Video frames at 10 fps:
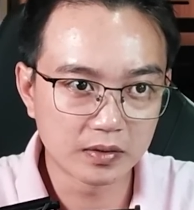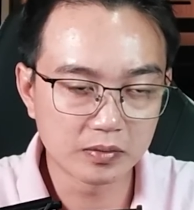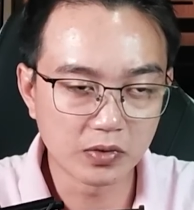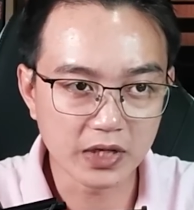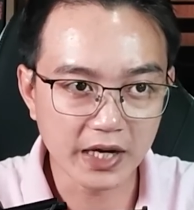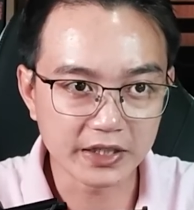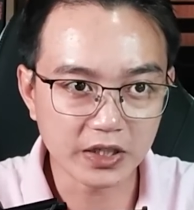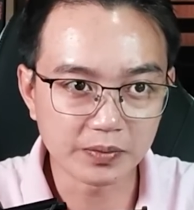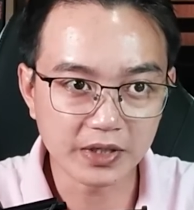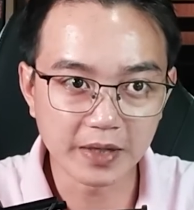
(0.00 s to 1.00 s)
Boran
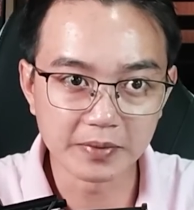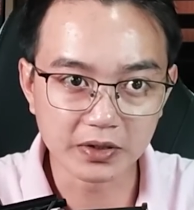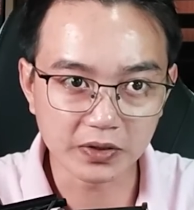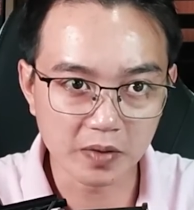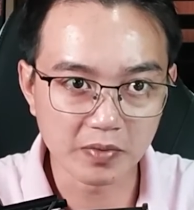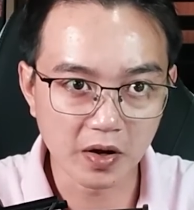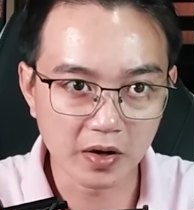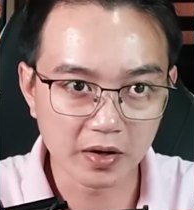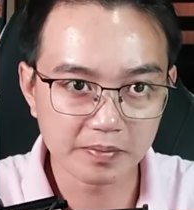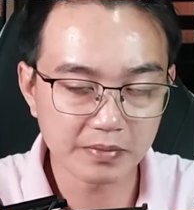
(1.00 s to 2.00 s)
không kìm được tò mò
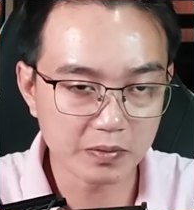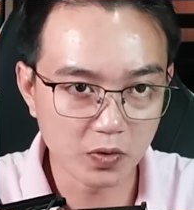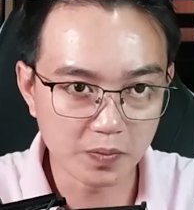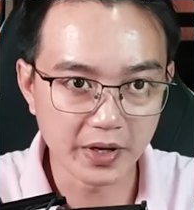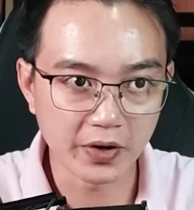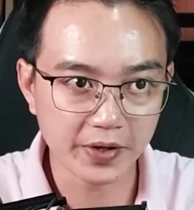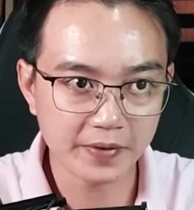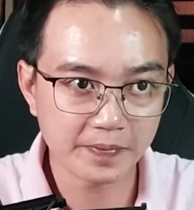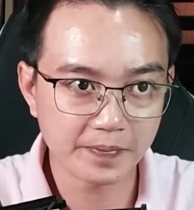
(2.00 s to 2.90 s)
mà buộc miệng hỏi.